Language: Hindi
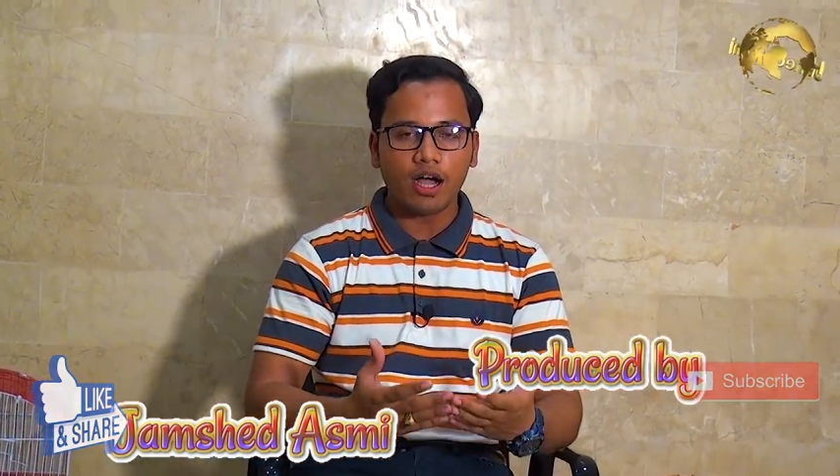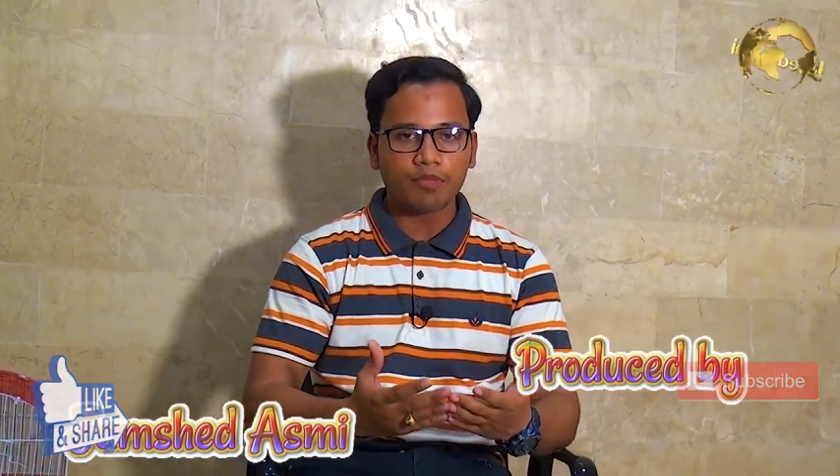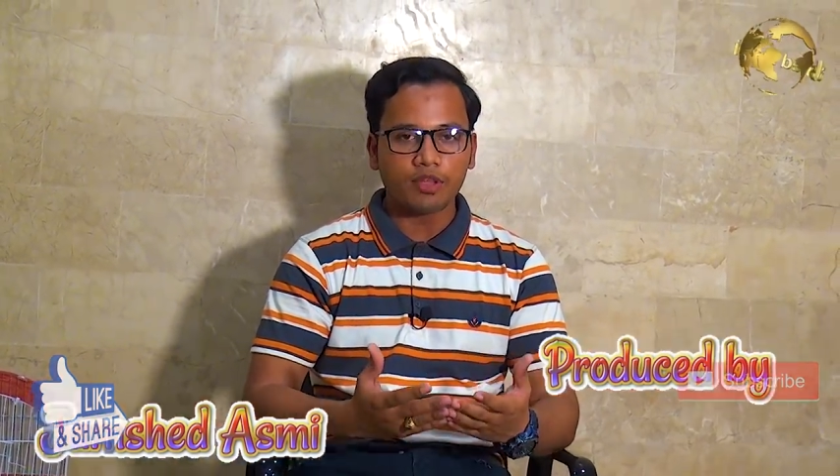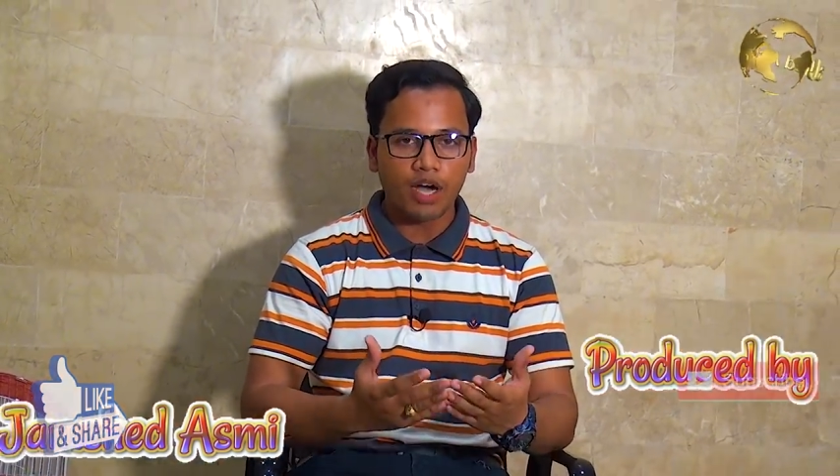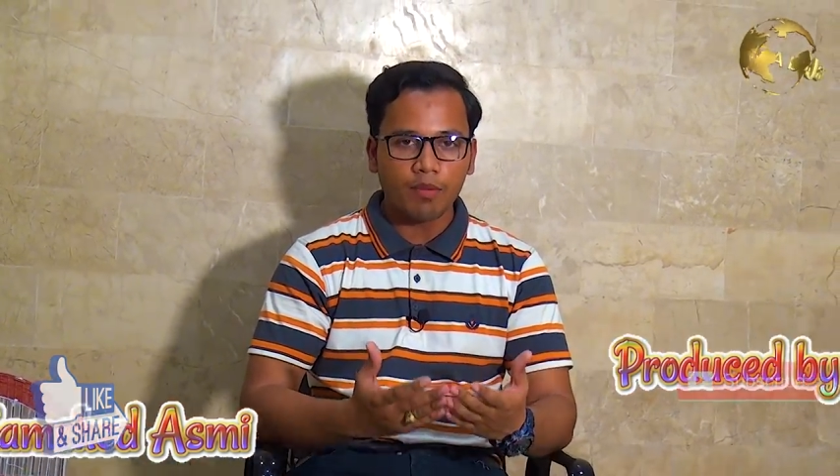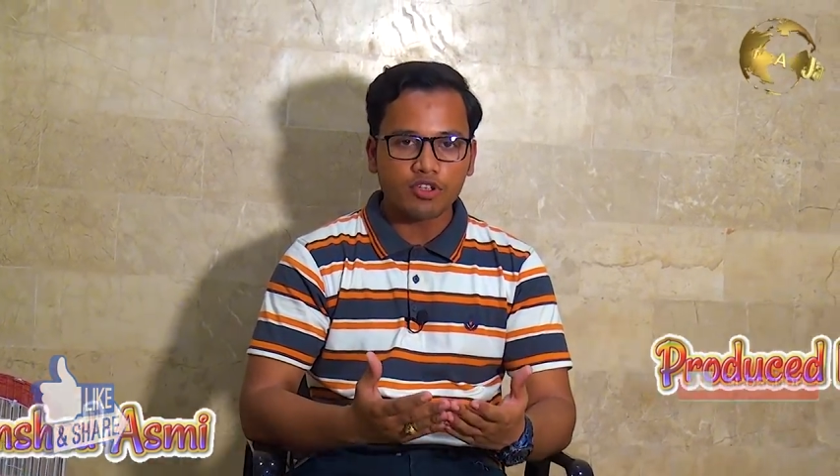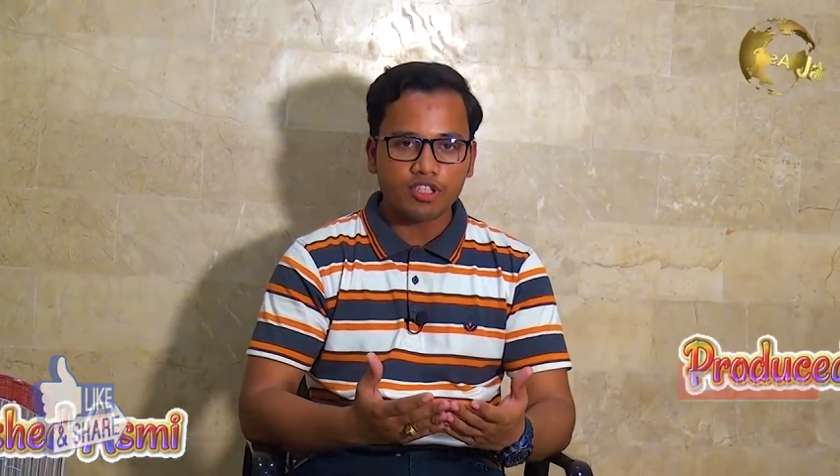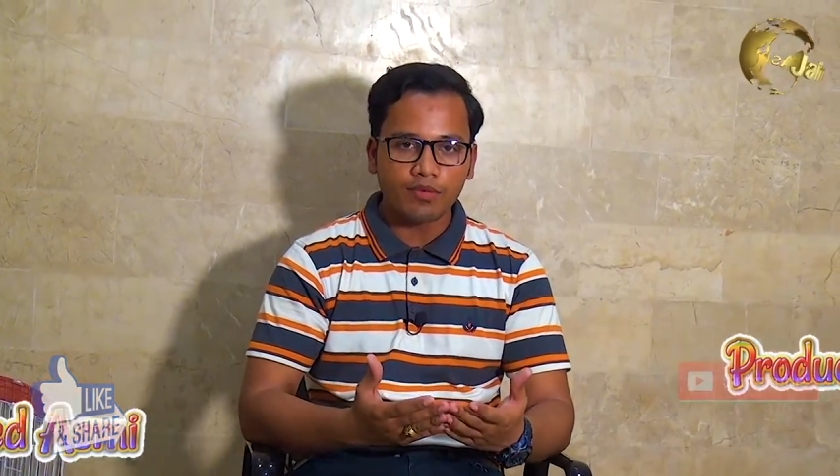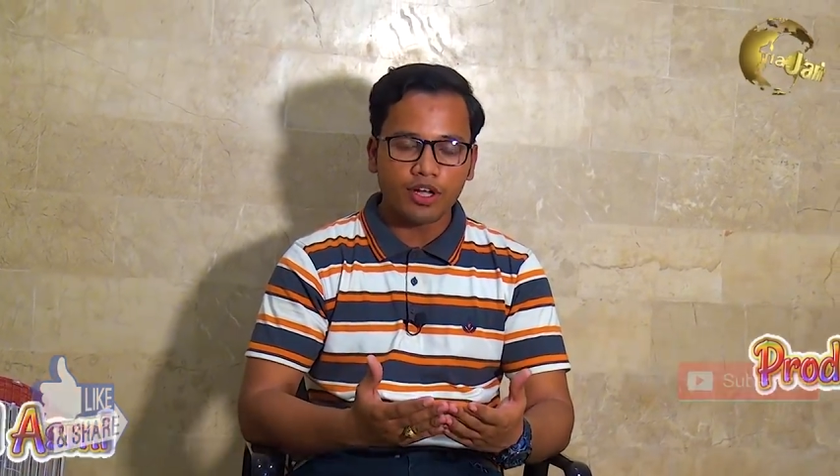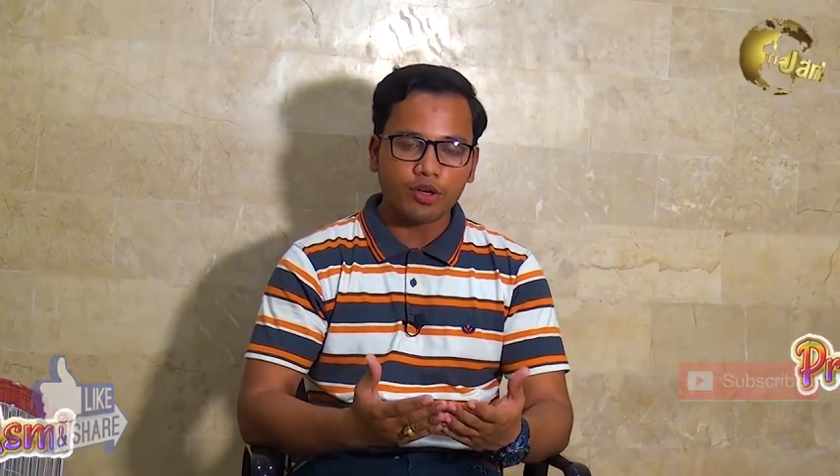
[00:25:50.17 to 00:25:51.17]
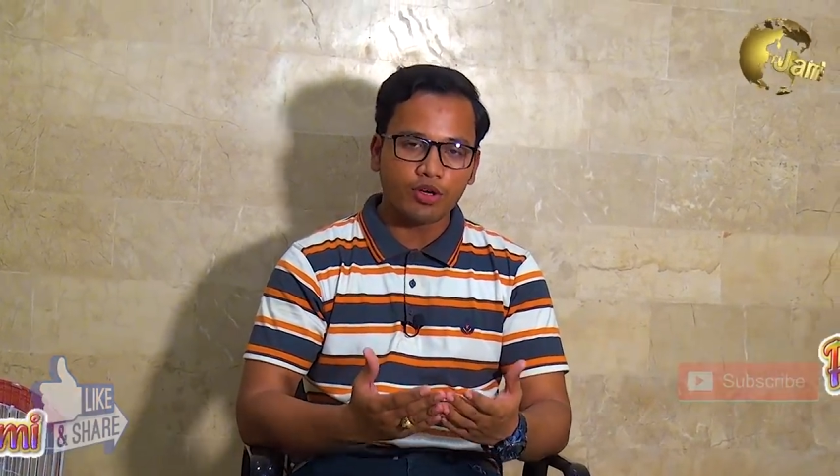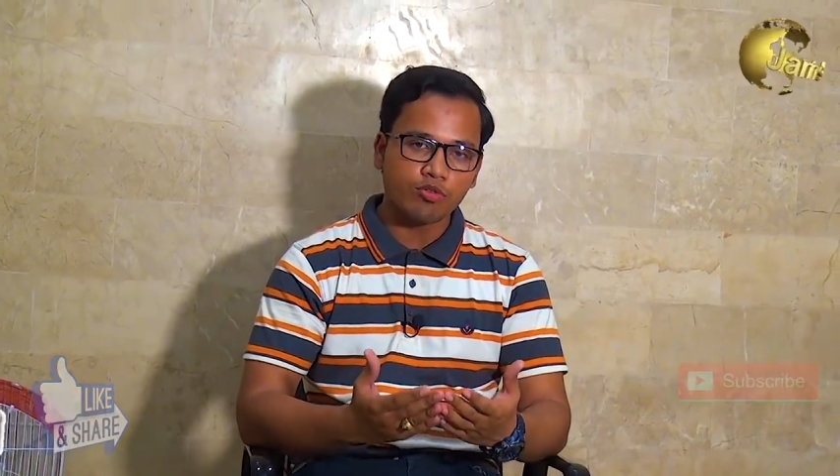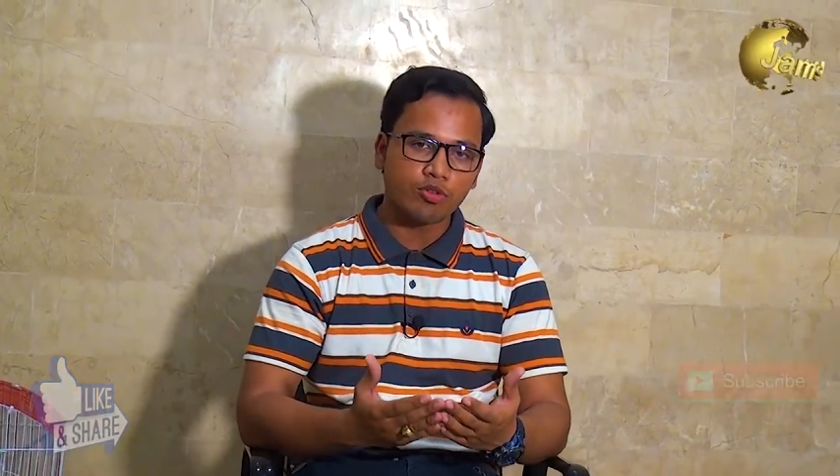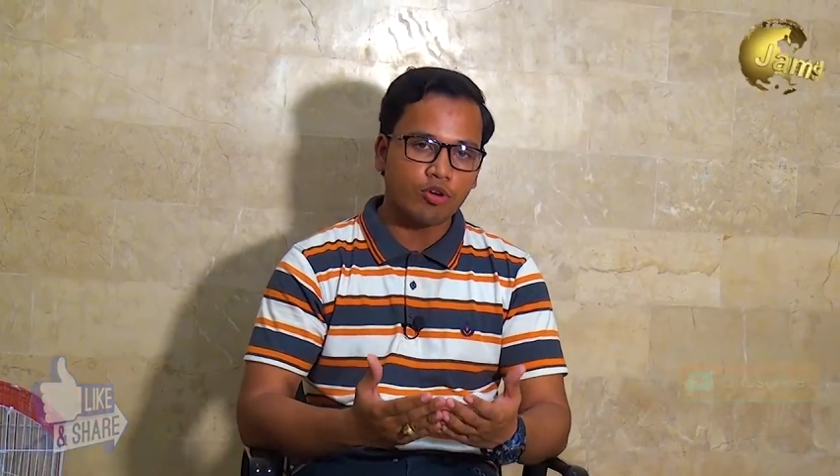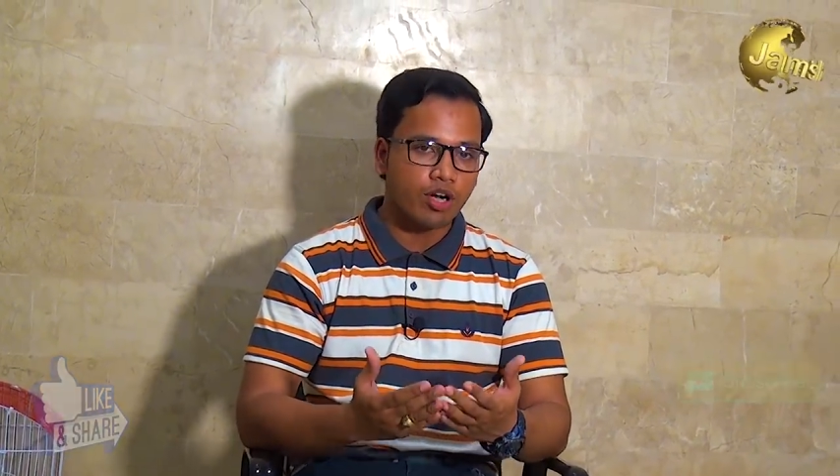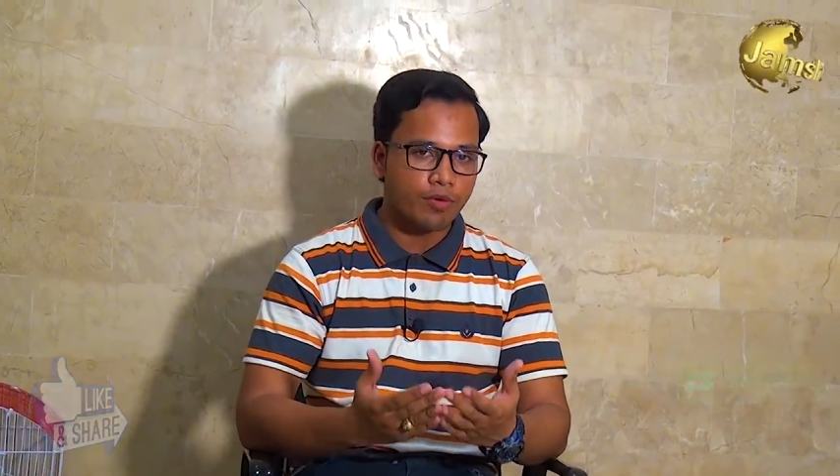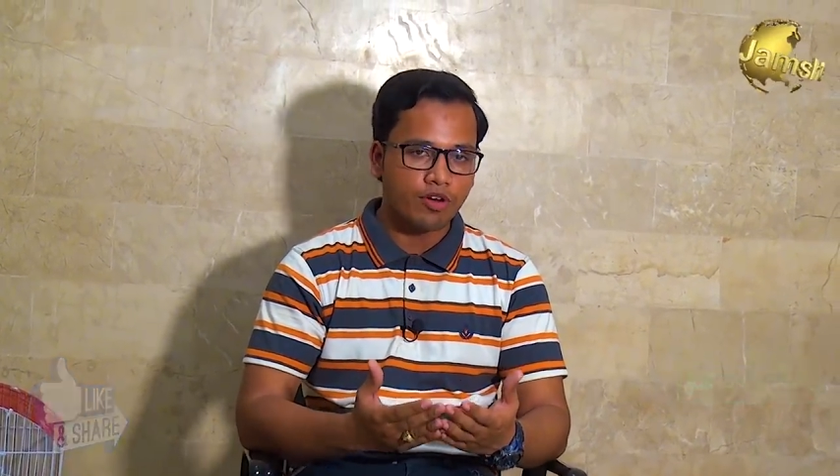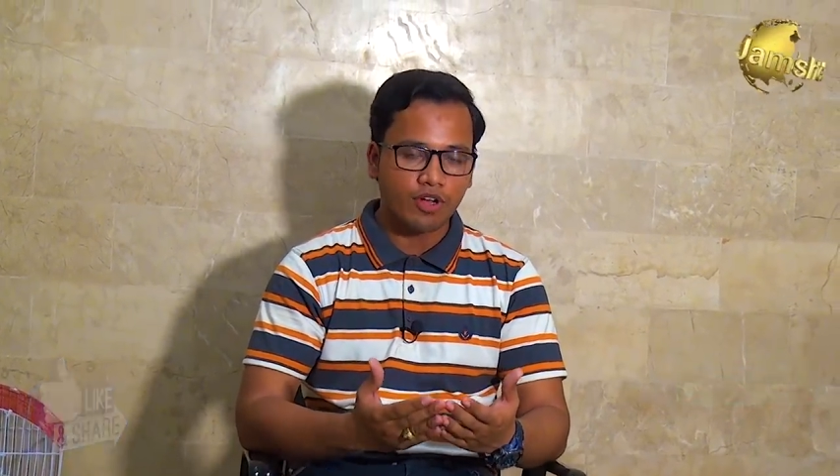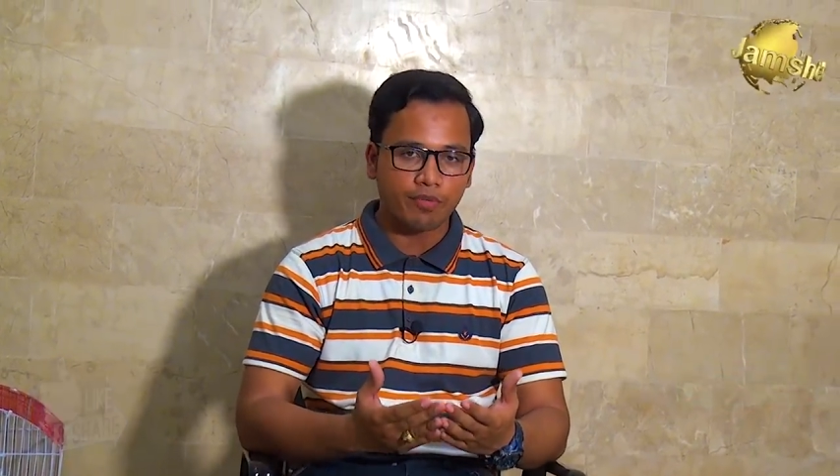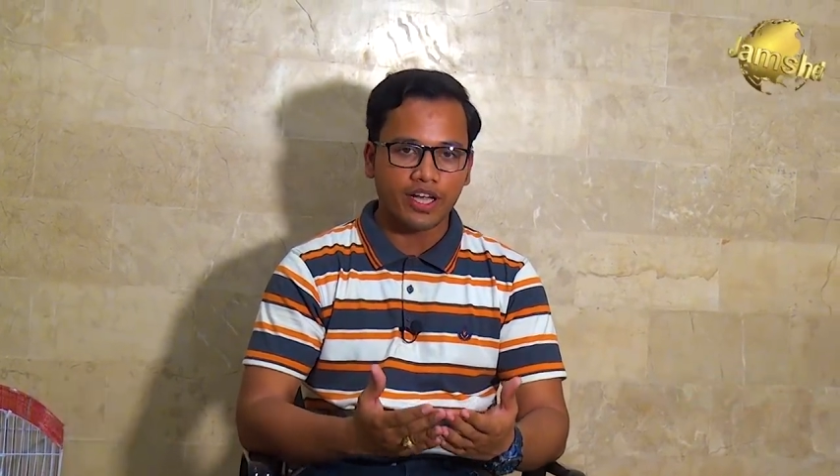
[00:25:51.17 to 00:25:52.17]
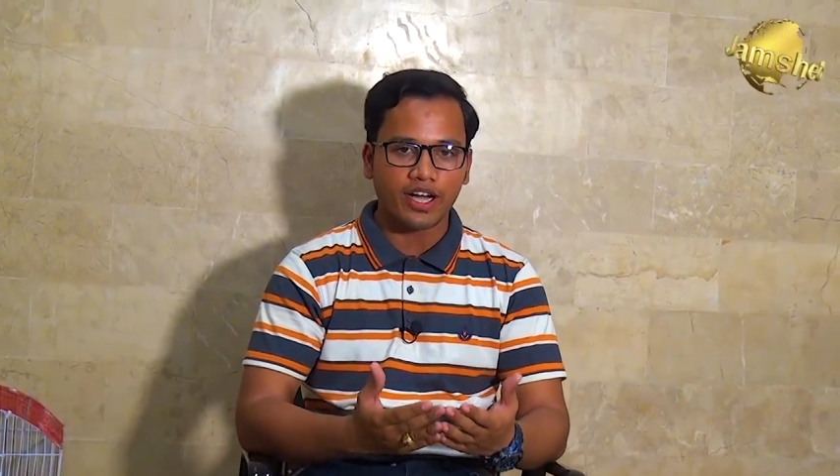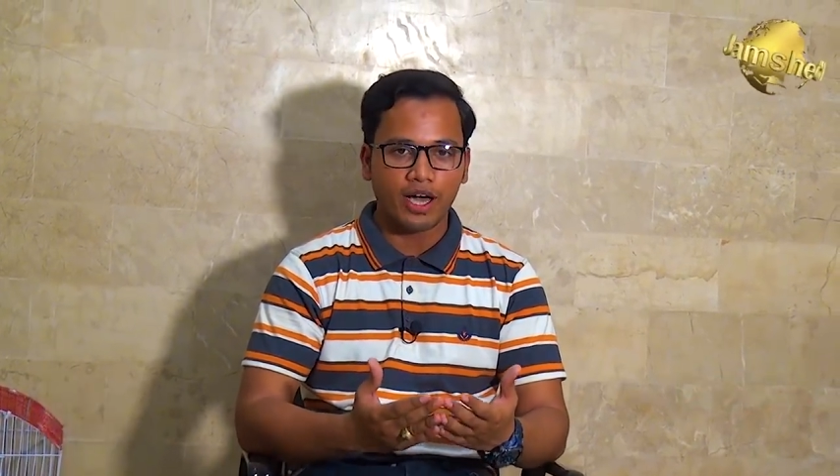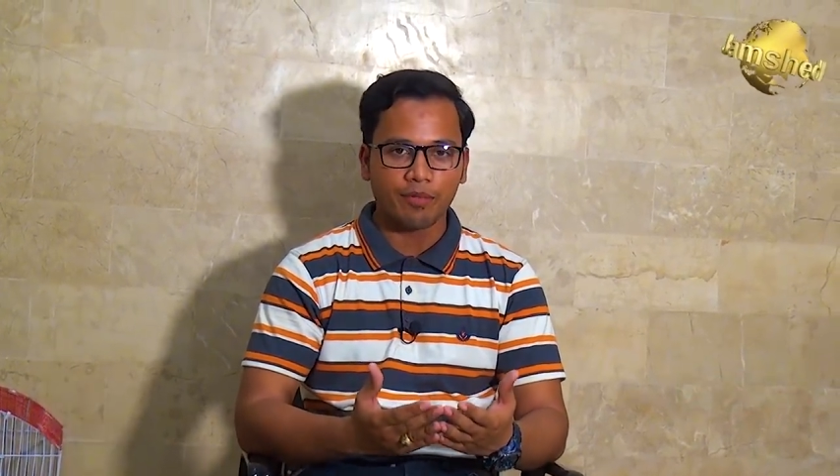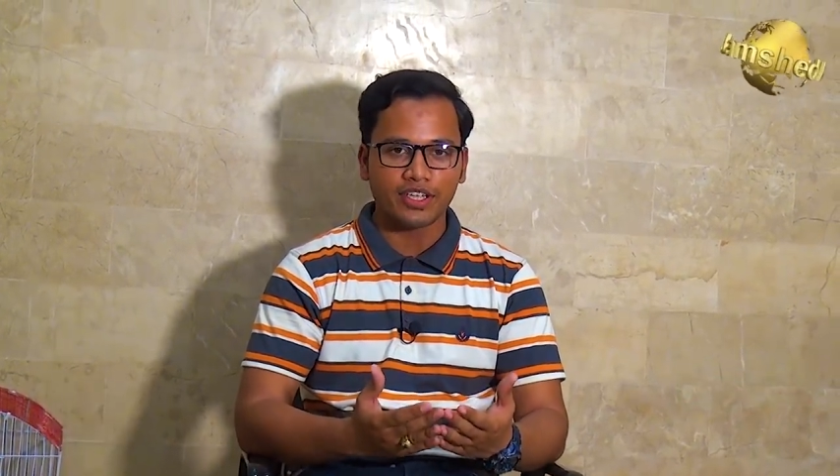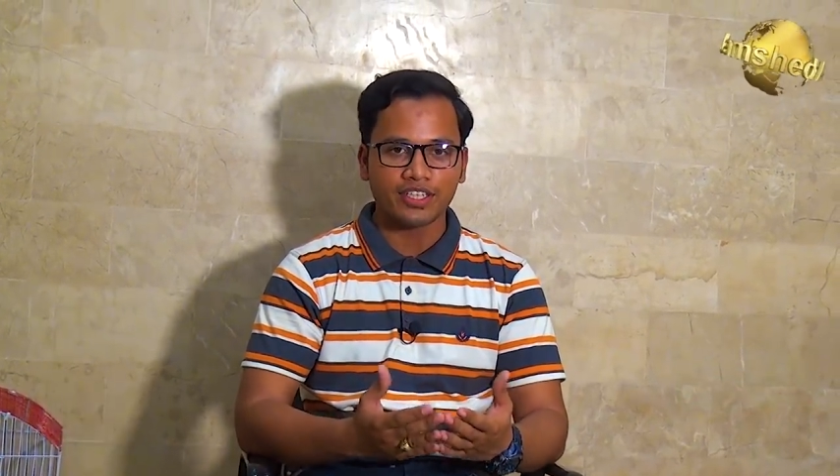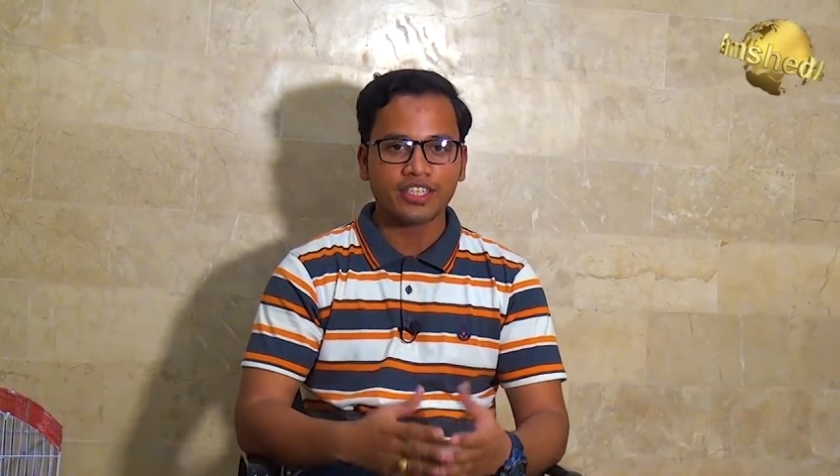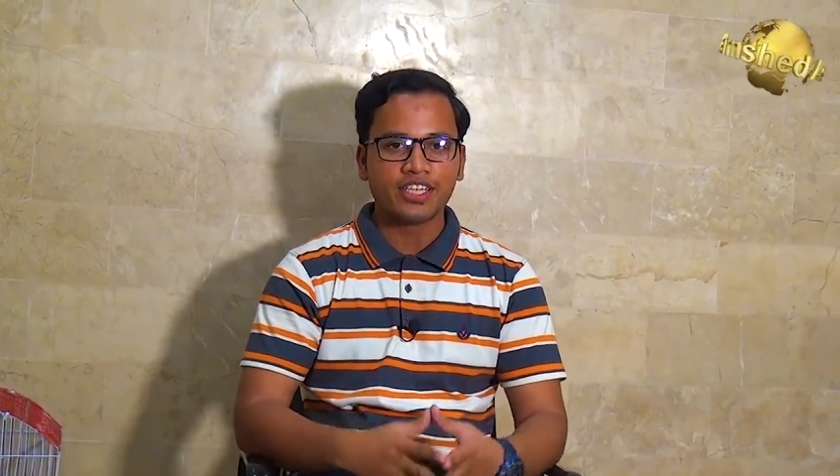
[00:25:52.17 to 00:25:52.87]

हम तमाम मुसलमानों के रोज़ों को कबूल फरमाएँ आमीन